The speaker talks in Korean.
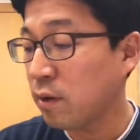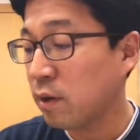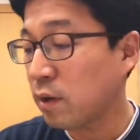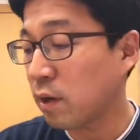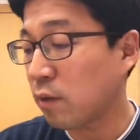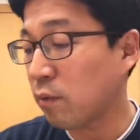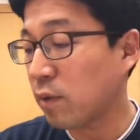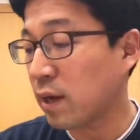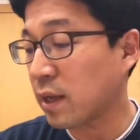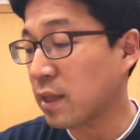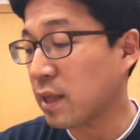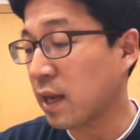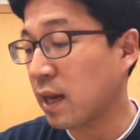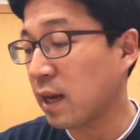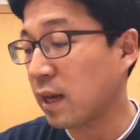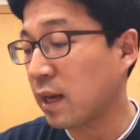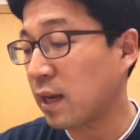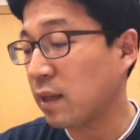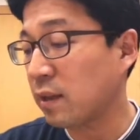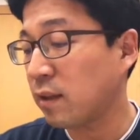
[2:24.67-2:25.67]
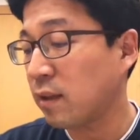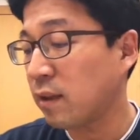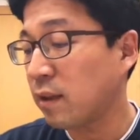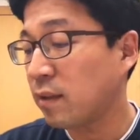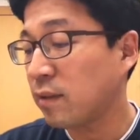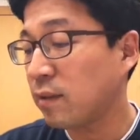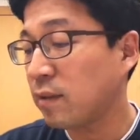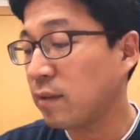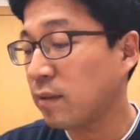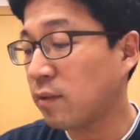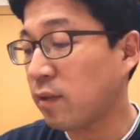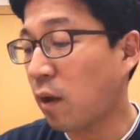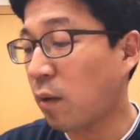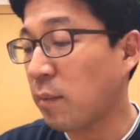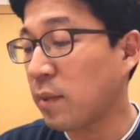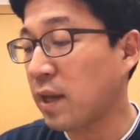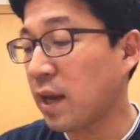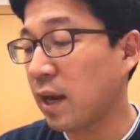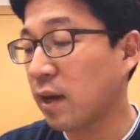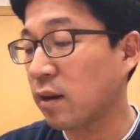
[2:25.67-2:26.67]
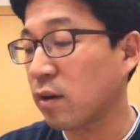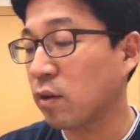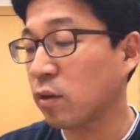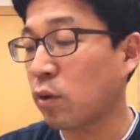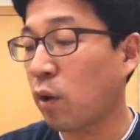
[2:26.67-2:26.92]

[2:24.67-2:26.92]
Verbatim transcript: 그러니까 우리가 잘 아는 썸이라는 거